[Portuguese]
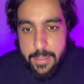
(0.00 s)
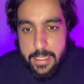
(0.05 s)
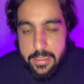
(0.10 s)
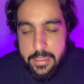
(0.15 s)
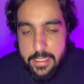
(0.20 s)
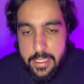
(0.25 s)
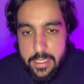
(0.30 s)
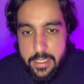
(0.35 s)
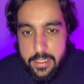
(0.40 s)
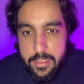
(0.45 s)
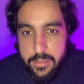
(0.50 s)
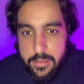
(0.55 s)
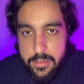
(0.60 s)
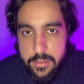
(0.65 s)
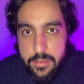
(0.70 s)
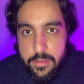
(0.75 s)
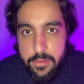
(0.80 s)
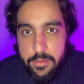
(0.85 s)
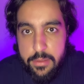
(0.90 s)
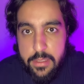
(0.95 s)
matéria?
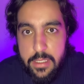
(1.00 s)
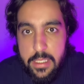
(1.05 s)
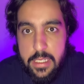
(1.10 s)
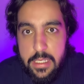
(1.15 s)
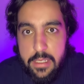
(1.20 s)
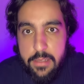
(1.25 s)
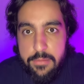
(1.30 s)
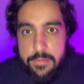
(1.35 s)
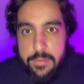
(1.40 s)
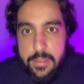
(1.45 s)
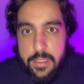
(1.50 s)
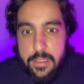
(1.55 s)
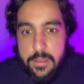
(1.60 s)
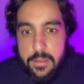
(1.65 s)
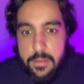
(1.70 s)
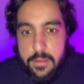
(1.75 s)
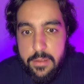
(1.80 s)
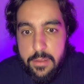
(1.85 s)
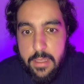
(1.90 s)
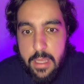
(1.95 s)
Eu queria
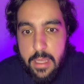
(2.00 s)
ver